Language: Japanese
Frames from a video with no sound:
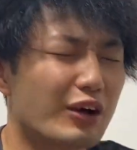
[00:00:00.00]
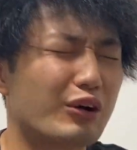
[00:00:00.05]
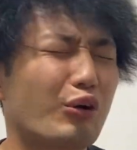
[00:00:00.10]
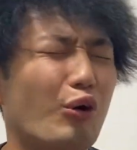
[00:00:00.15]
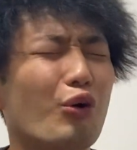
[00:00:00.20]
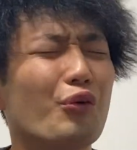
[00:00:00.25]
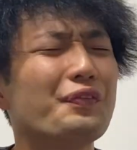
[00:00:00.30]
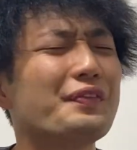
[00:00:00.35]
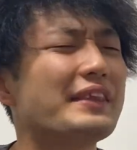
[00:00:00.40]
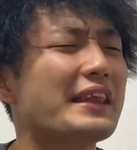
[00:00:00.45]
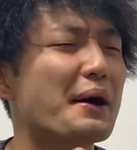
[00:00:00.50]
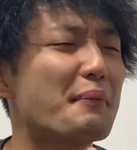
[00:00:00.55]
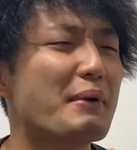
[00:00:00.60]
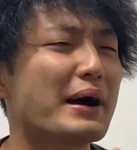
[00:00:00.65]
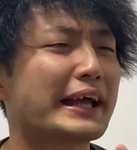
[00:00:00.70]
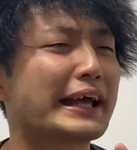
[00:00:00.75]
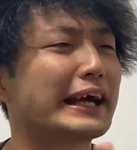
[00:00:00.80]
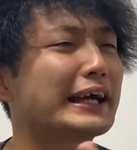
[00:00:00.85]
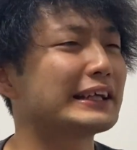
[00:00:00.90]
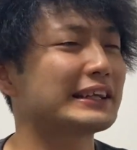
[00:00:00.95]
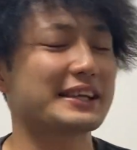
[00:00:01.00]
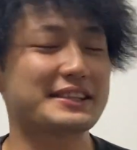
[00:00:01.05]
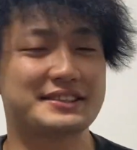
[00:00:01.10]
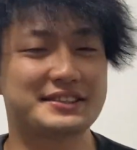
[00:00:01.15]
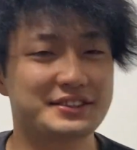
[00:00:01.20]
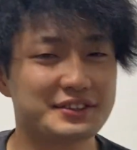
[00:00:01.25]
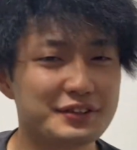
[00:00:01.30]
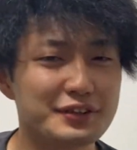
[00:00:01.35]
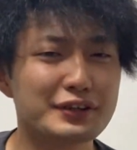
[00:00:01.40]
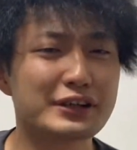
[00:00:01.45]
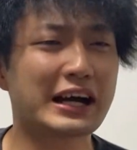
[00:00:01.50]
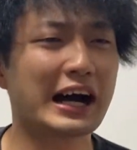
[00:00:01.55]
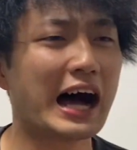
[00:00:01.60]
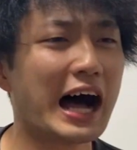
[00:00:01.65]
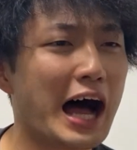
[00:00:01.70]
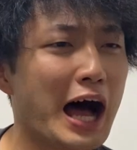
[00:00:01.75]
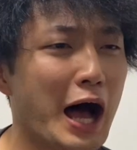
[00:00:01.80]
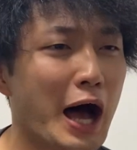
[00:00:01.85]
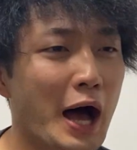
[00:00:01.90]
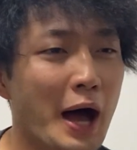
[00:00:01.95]
こんな負け方する
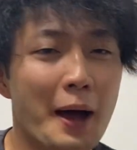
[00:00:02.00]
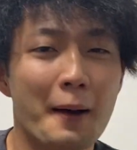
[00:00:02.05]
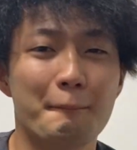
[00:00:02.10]
か